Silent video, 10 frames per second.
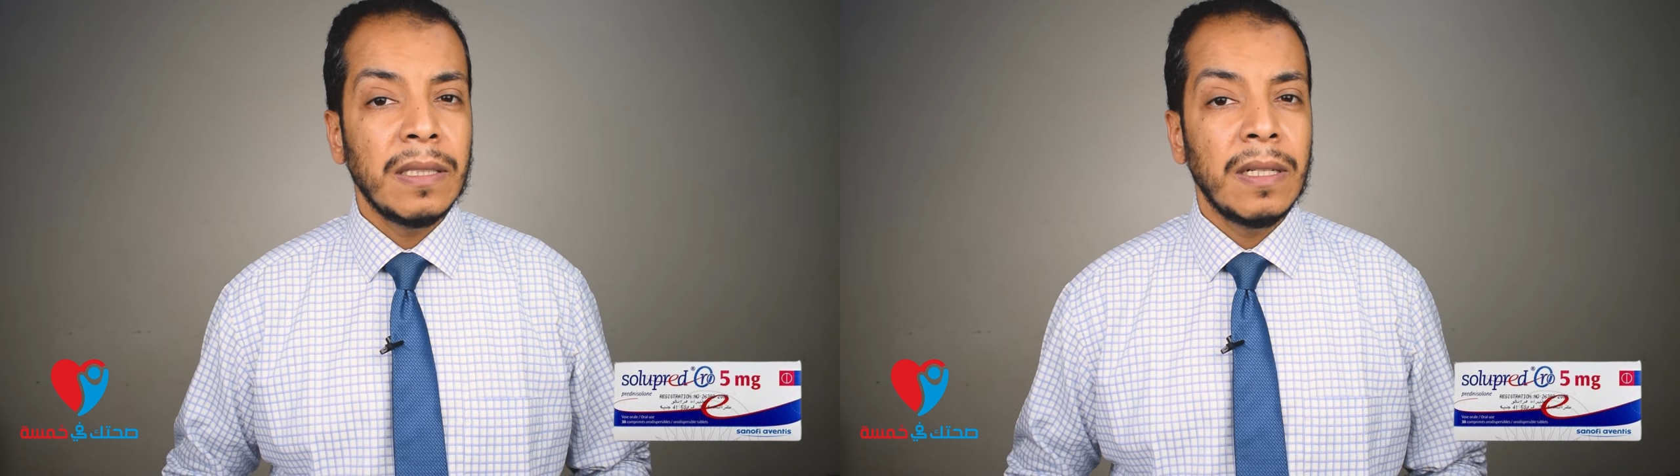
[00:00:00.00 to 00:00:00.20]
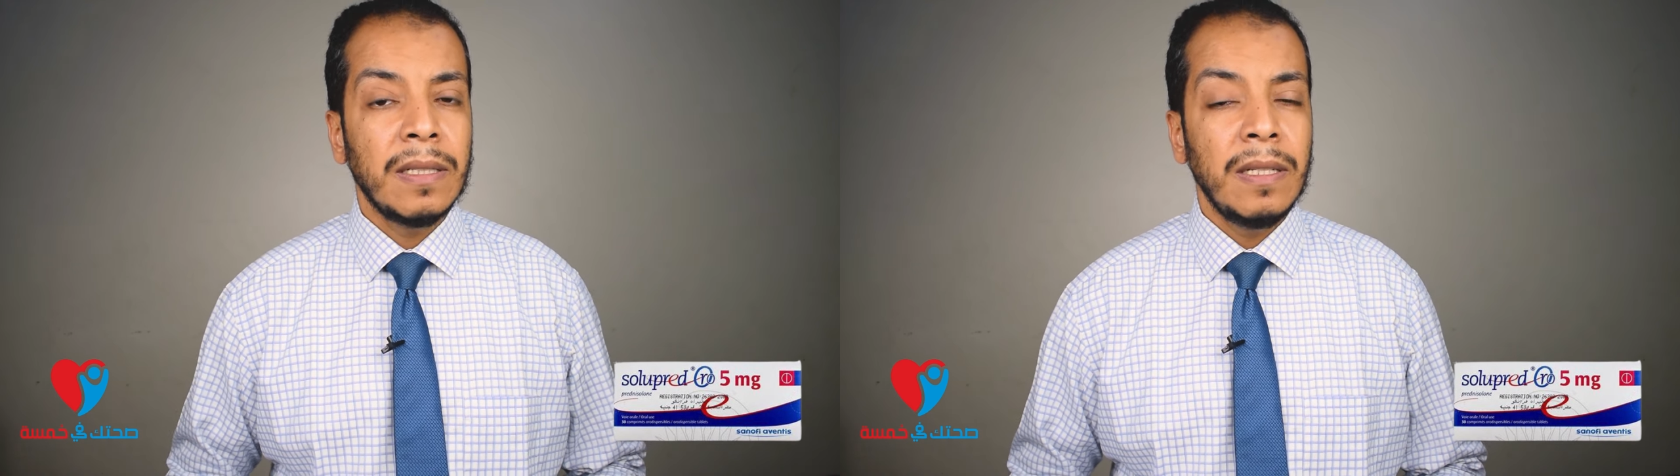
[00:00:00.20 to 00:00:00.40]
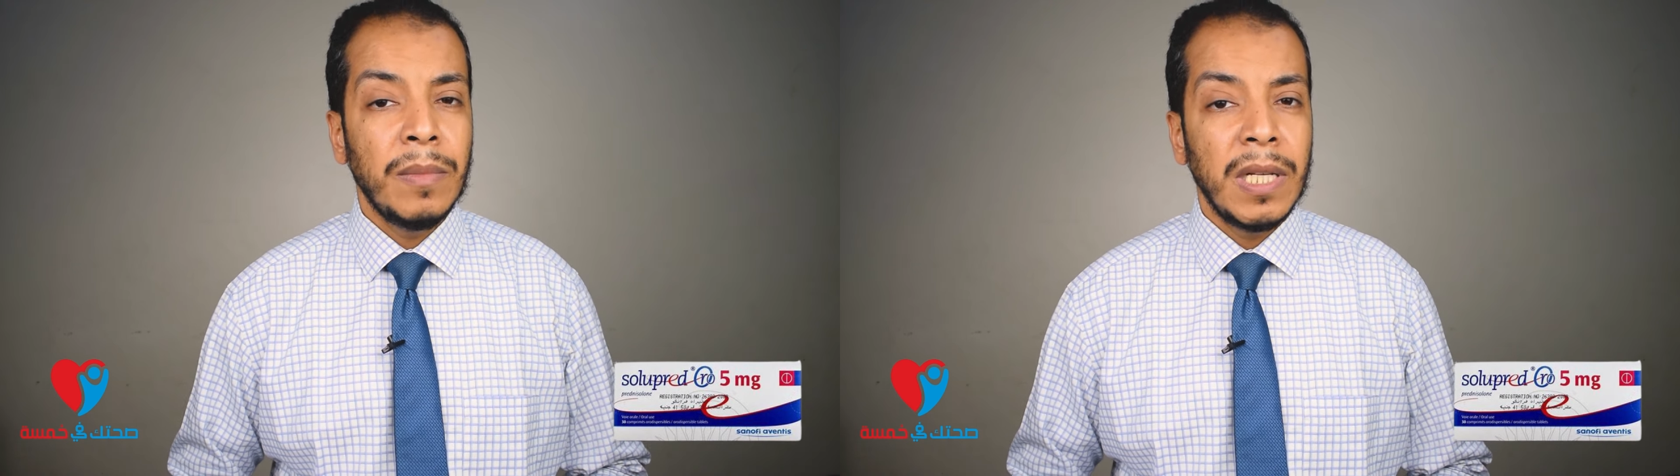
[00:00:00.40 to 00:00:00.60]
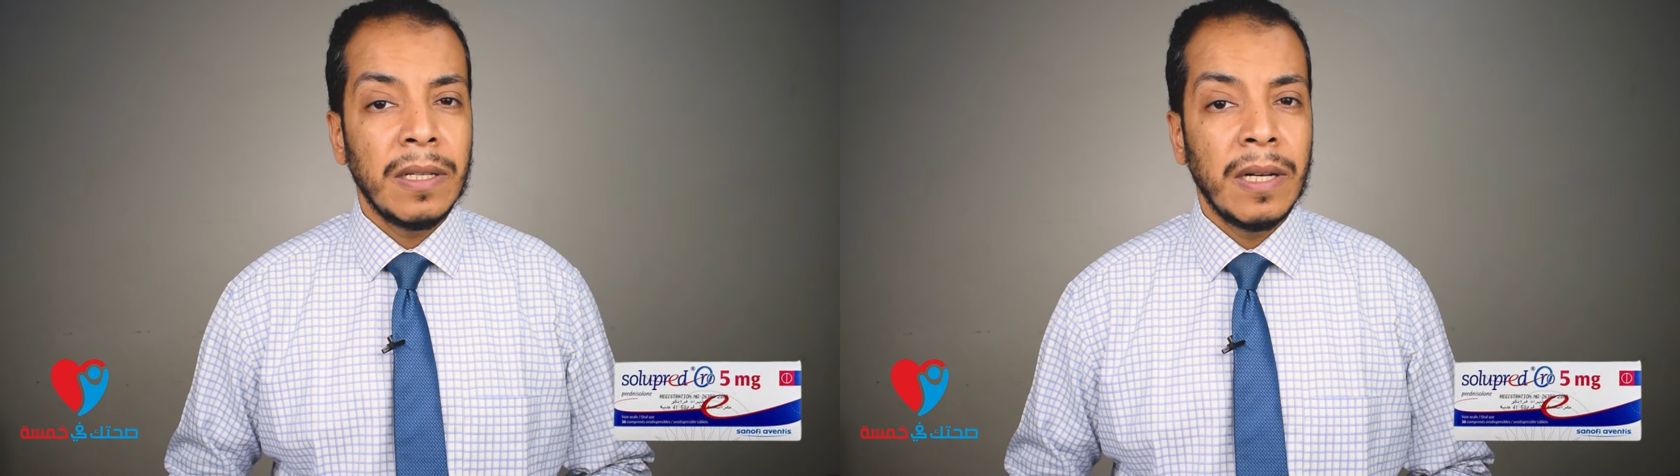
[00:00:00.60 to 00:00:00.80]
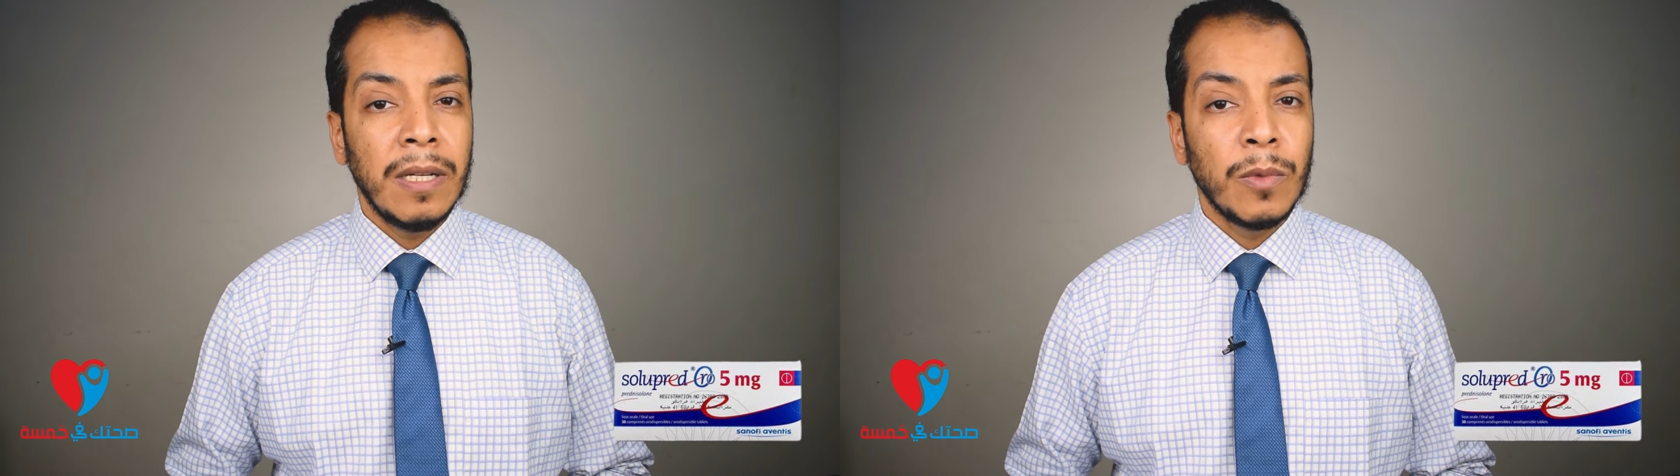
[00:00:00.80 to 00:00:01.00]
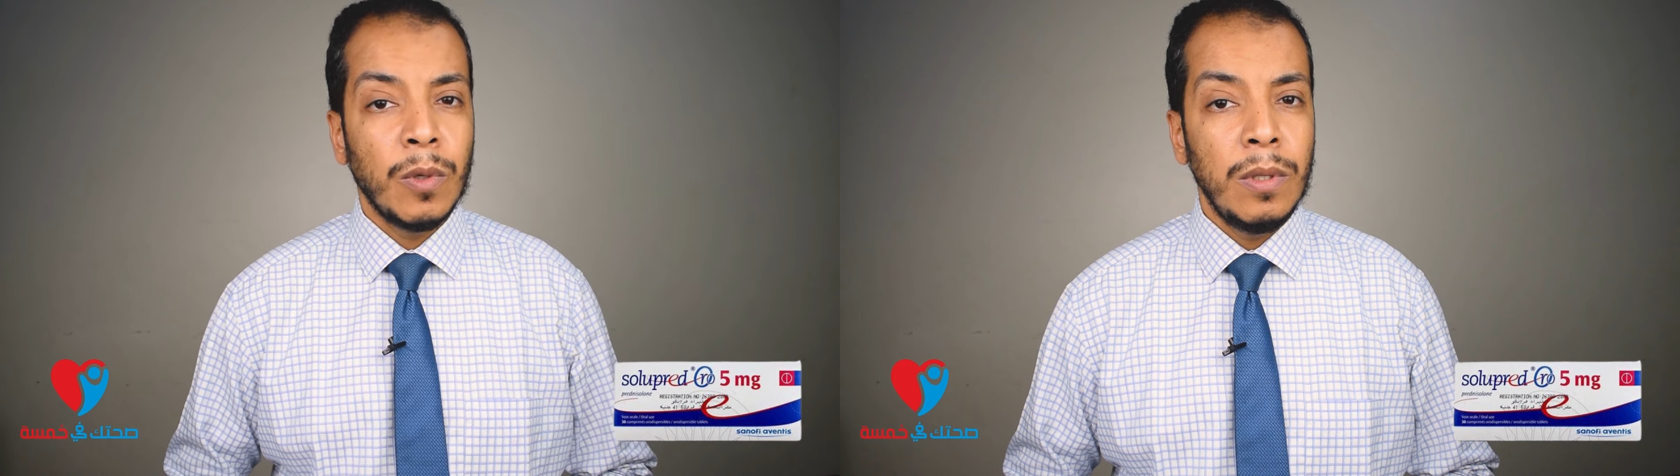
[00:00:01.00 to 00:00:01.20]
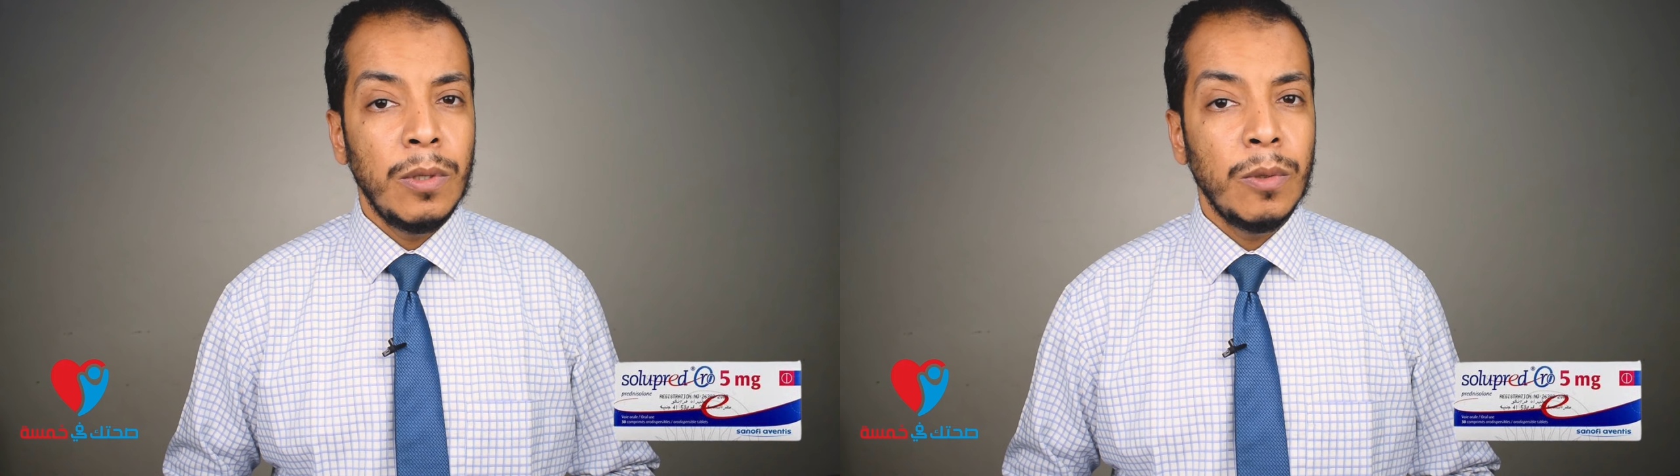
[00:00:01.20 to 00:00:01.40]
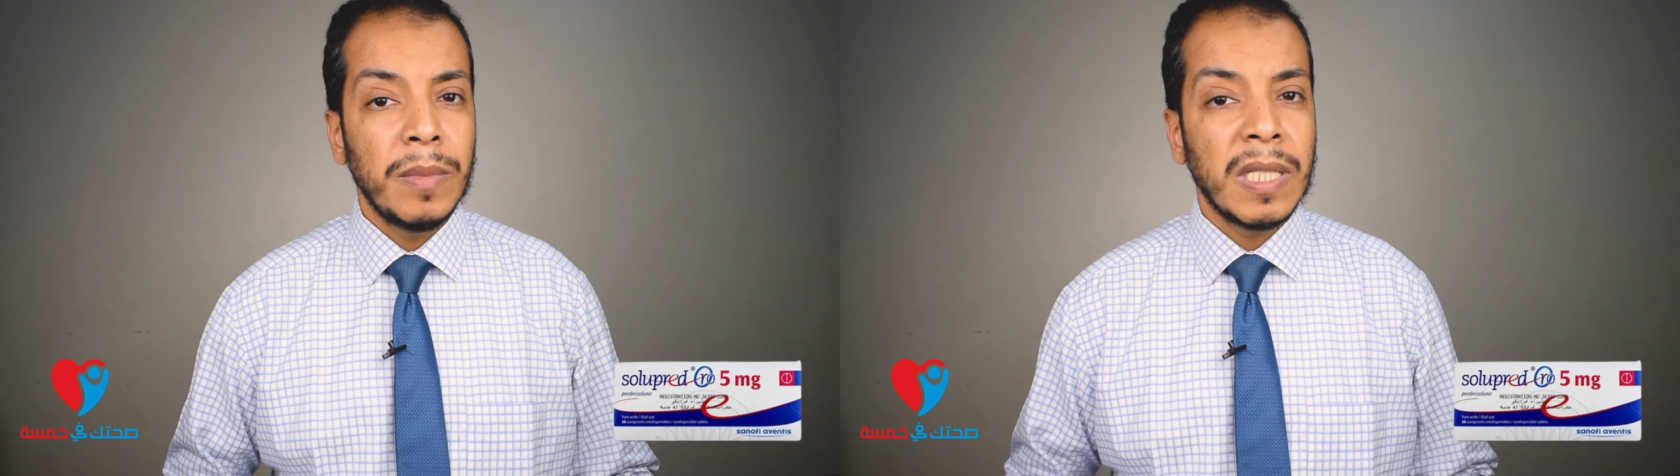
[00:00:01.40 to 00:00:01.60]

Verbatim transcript: 30 جرام كل يوم